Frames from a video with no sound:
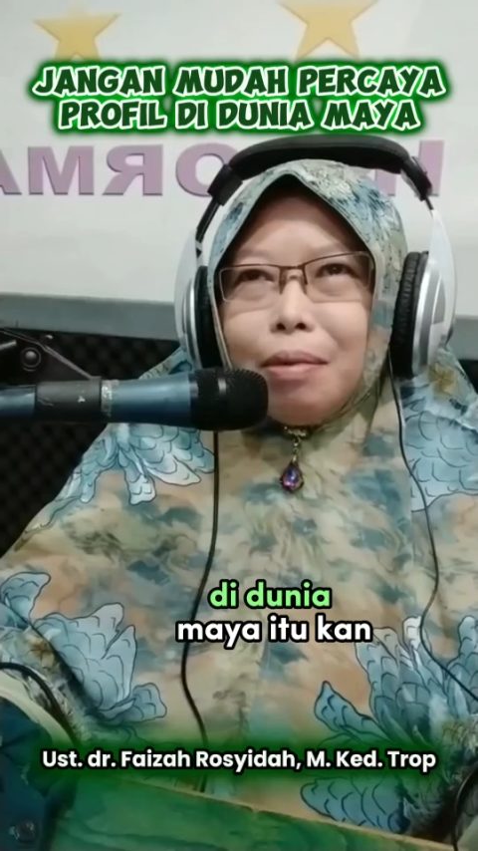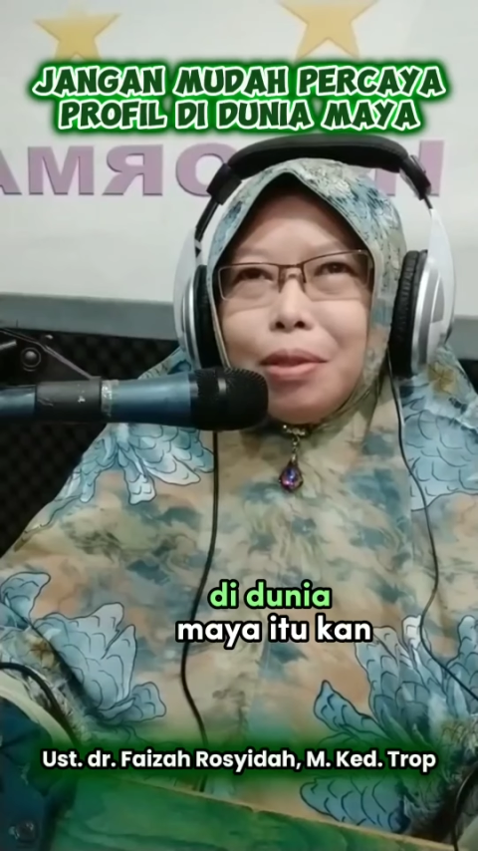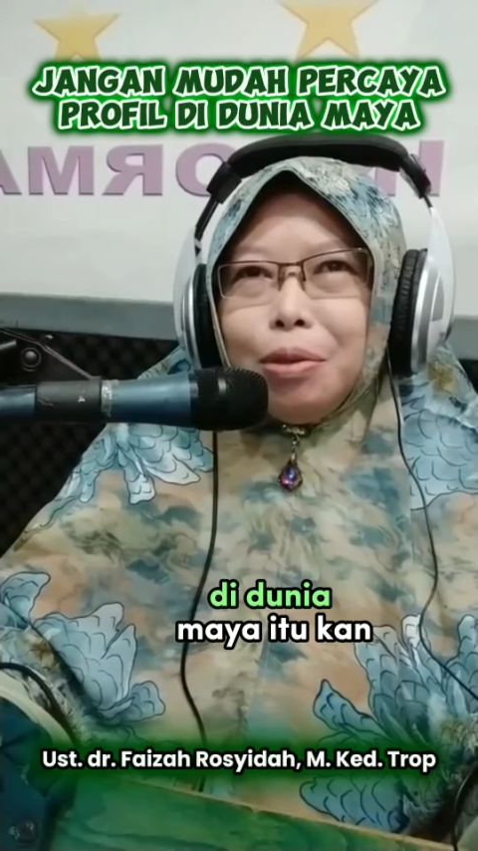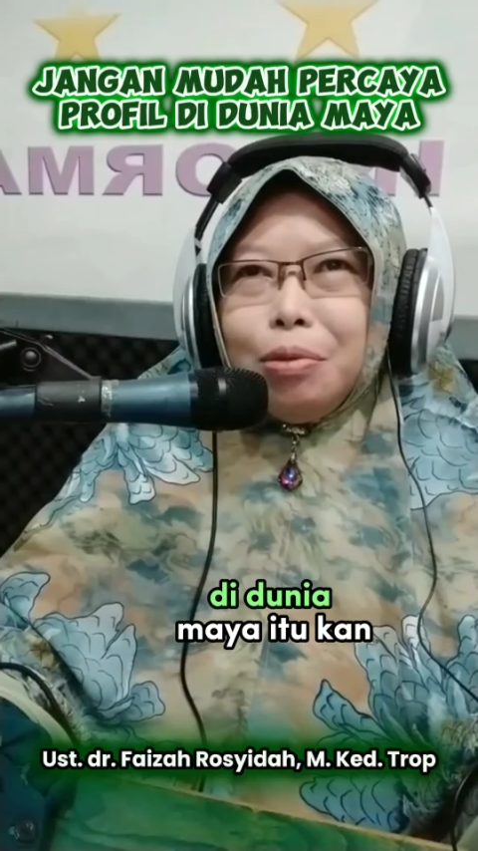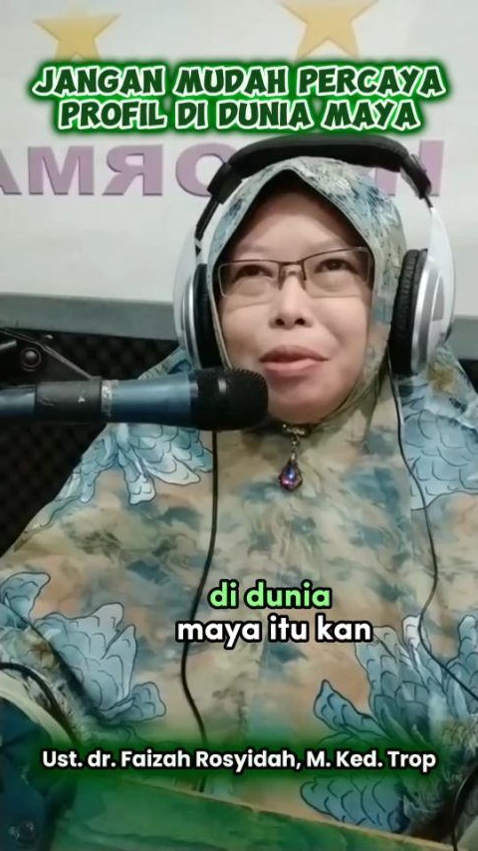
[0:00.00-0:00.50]

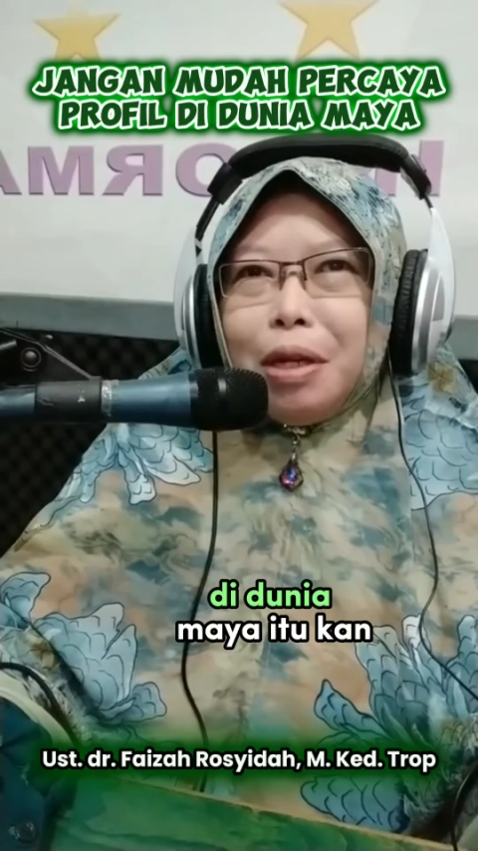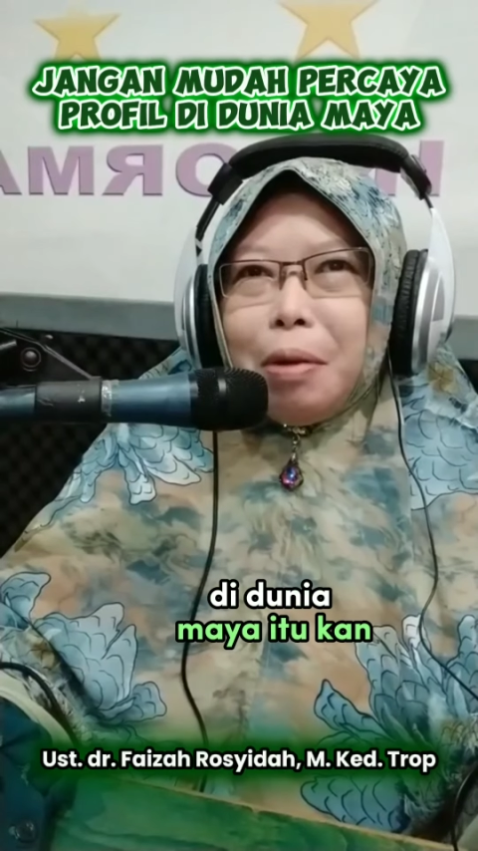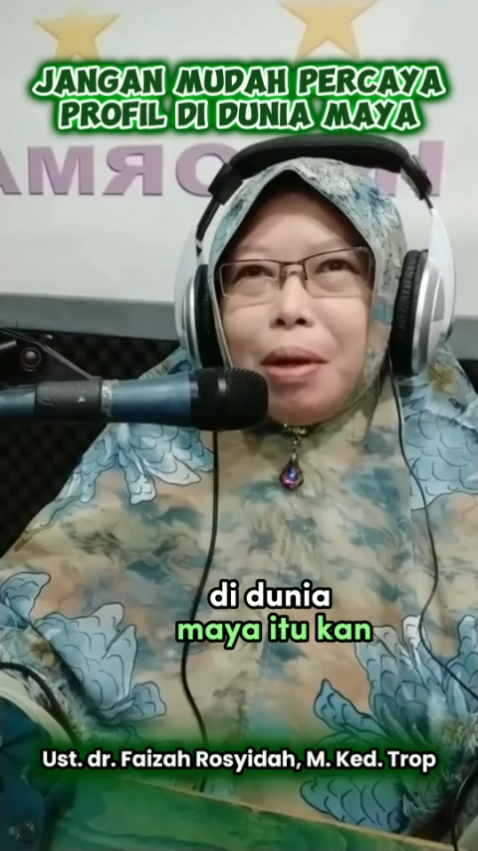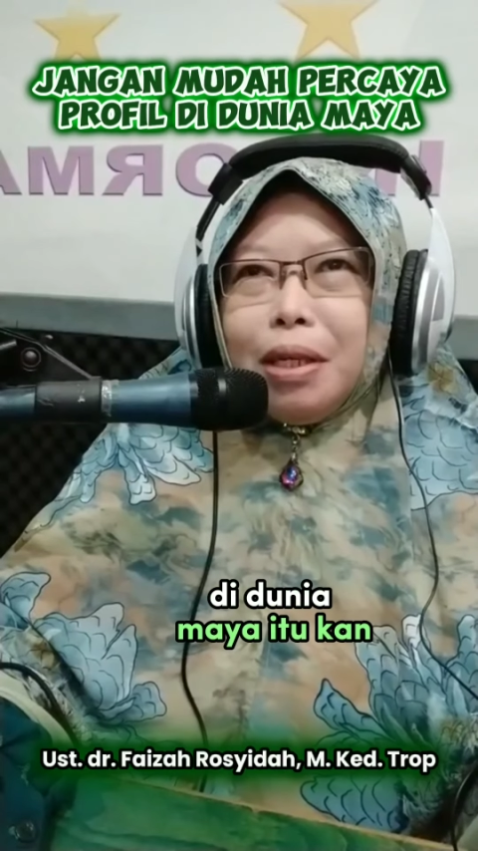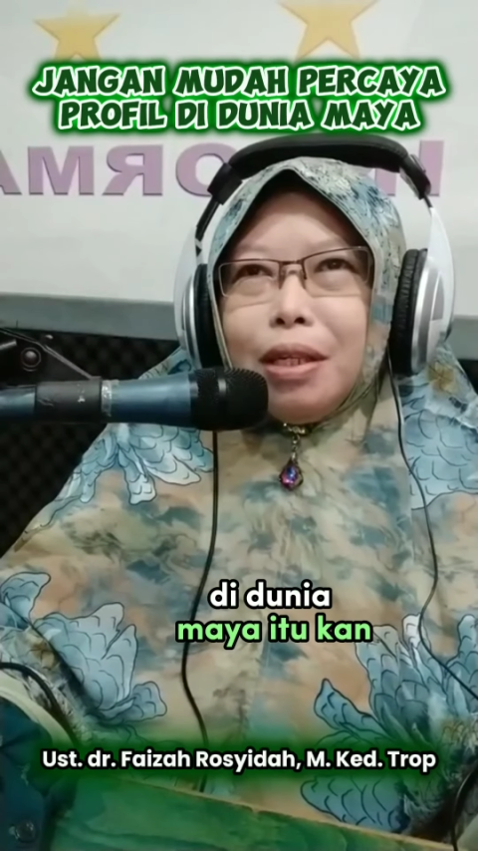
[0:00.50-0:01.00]
di
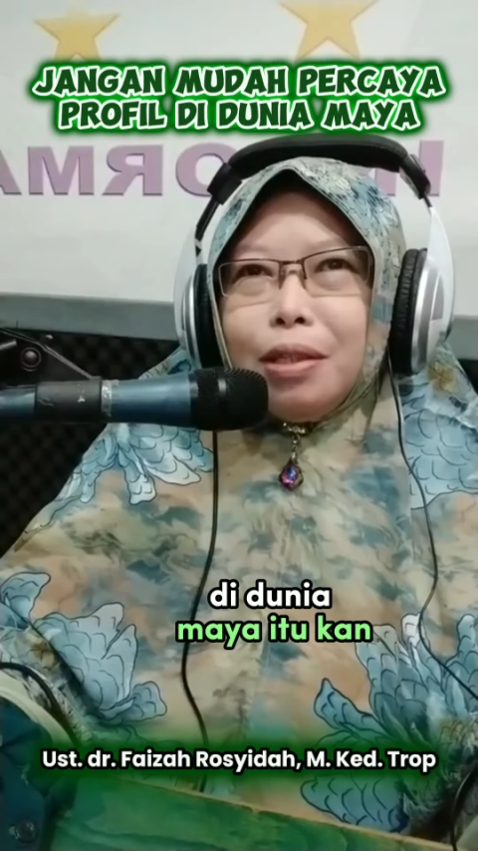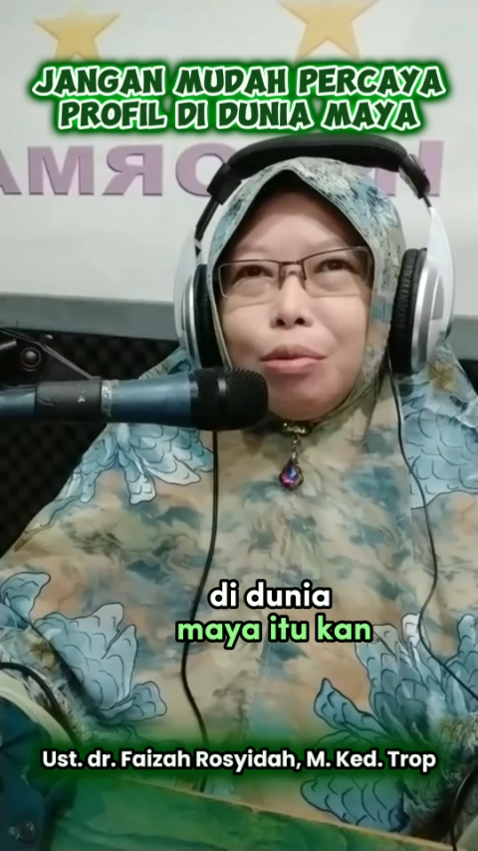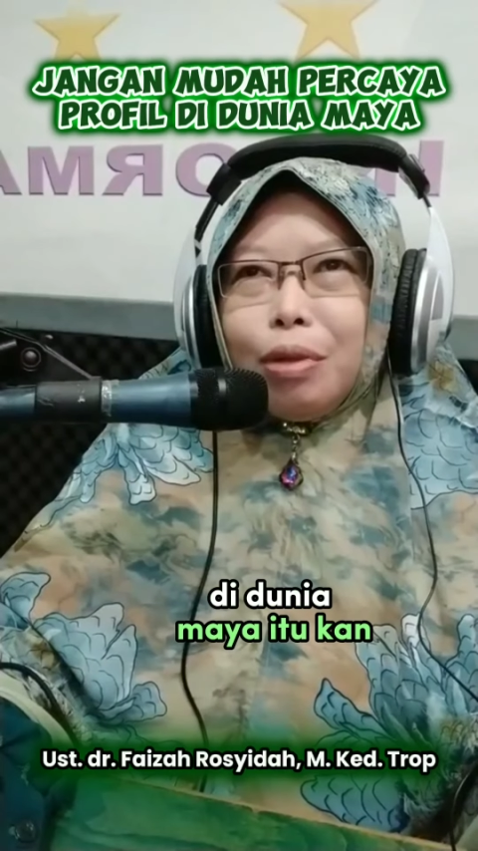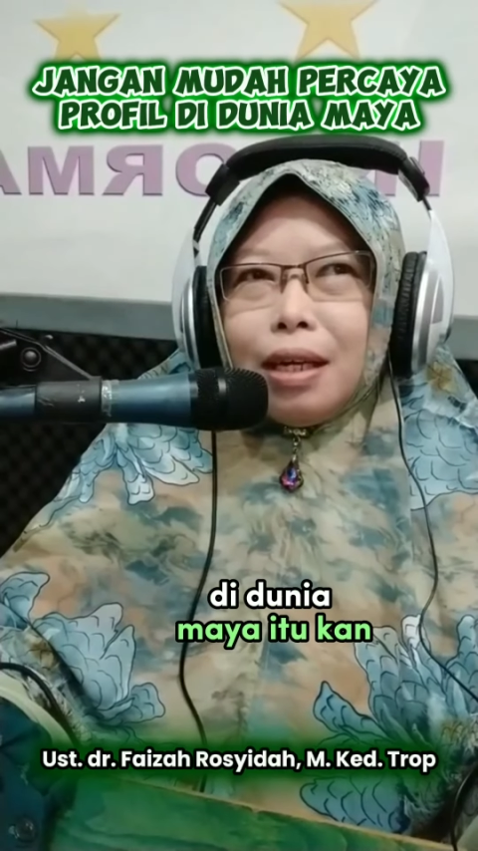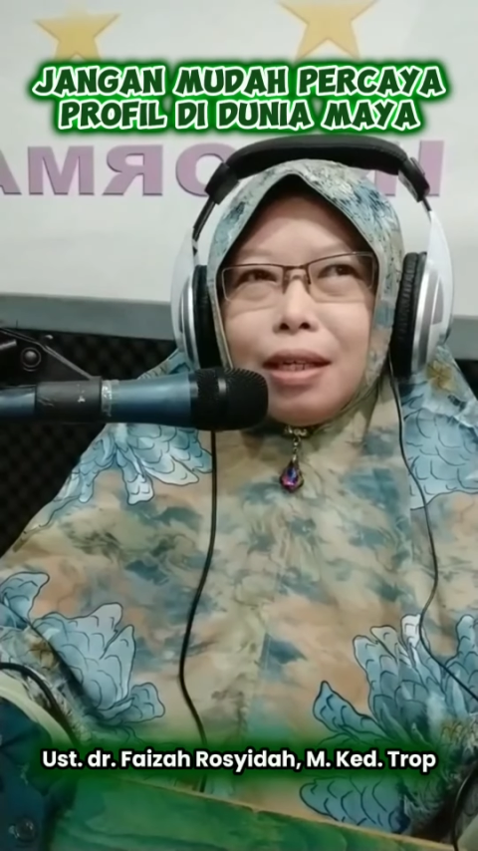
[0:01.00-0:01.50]
dunia maya
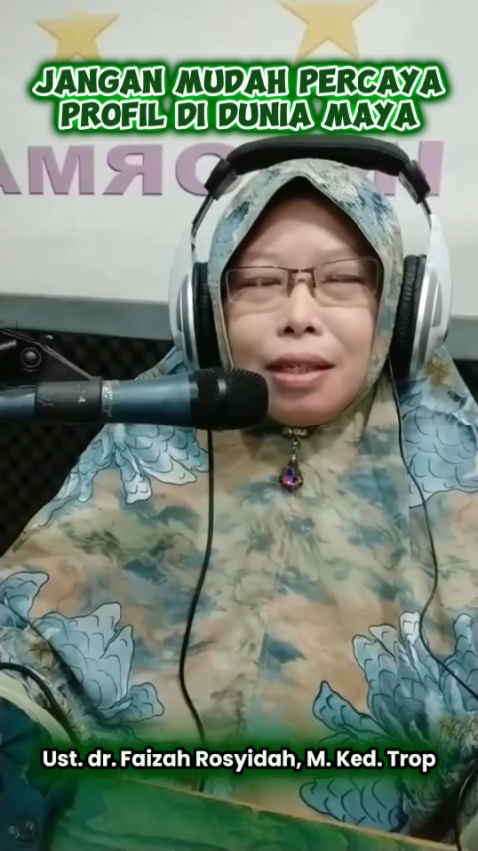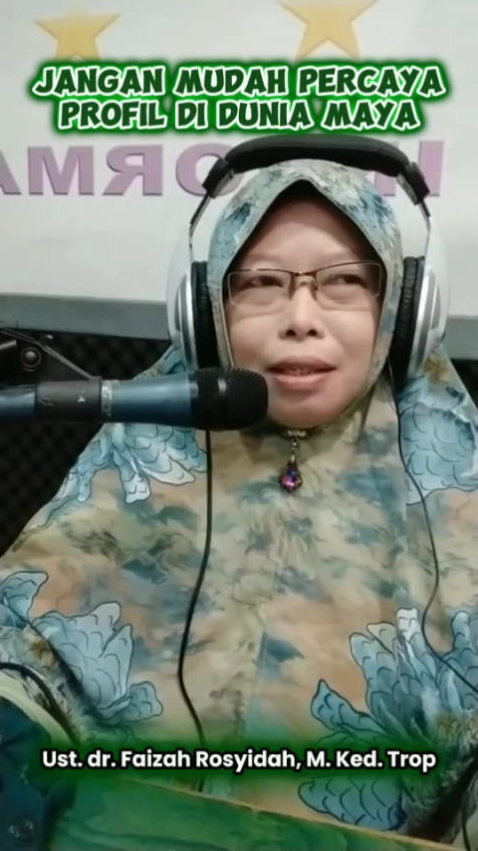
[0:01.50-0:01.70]
itu kan